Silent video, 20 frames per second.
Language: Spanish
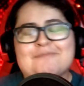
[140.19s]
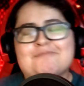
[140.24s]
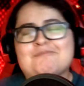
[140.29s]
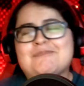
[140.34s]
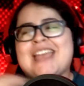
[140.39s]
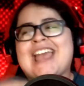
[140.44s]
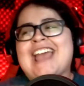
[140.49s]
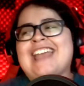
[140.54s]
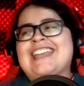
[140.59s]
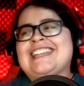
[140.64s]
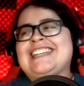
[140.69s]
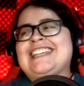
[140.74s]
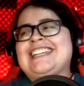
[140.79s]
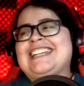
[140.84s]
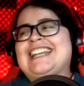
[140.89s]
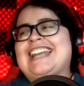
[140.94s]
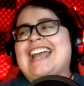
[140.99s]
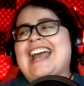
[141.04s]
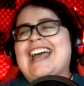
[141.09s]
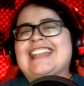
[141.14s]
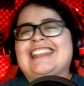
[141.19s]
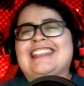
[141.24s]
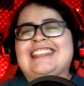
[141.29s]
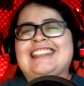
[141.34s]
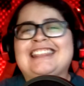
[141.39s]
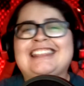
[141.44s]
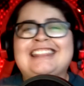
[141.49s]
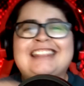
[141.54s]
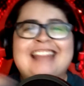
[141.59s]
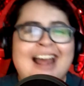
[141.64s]
me ha
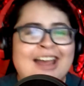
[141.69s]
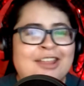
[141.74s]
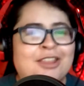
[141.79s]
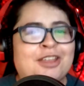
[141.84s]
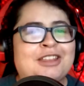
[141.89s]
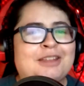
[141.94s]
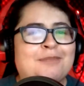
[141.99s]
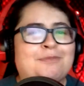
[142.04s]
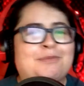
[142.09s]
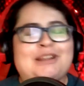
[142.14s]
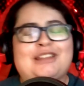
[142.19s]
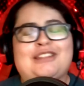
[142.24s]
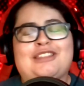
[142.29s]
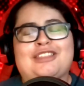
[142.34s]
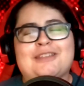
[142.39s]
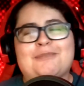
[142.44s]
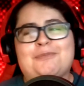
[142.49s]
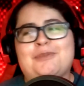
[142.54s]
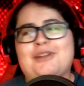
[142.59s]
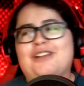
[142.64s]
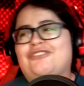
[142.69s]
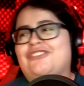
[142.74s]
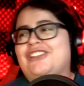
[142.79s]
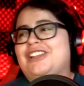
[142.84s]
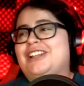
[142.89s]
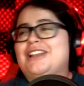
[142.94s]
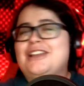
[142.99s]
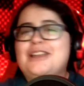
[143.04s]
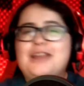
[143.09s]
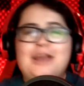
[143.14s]
encantado de principio a
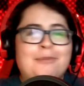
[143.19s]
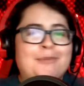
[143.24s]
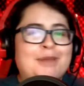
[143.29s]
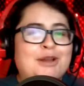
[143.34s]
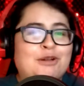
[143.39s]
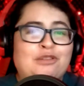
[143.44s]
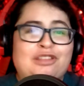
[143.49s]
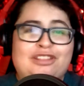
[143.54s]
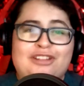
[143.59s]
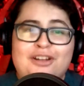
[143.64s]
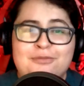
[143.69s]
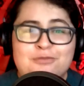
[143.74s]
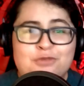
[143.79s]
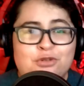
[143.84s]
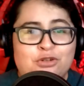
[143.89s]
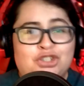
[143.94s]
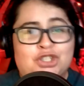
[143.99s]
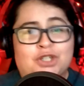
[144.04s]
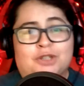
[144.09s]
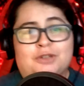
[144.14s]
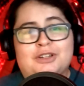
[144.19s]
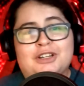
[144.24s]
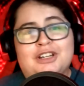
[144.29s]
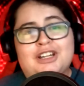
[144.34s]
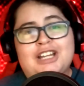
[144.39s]
fin, me gustó mucho,